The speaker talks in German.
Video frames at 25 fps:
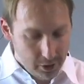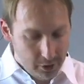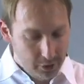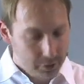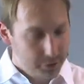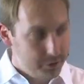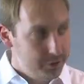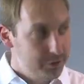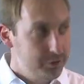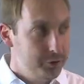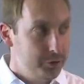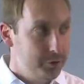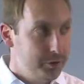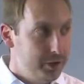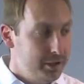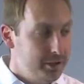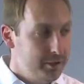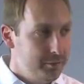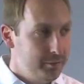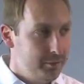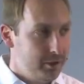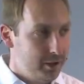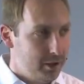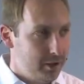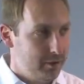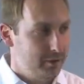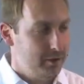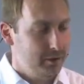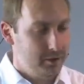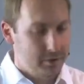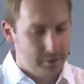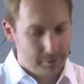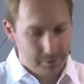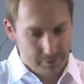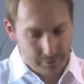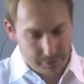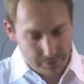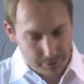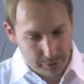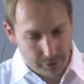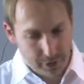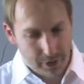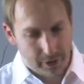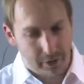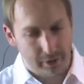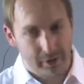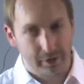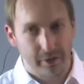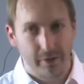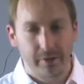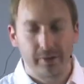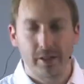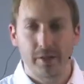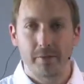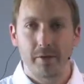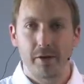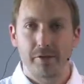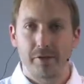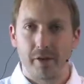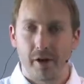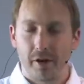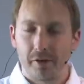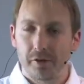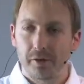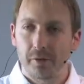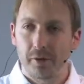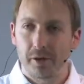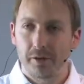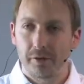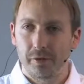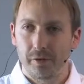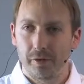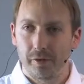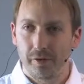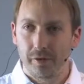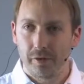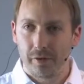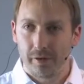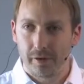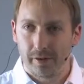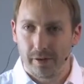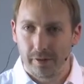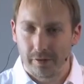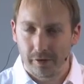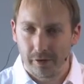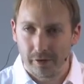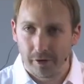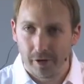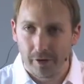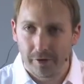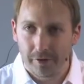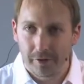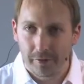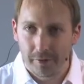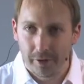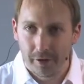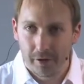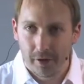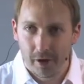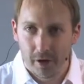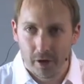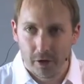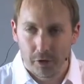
Und übernimm vorher das Thema Verantwortung des Craftsman,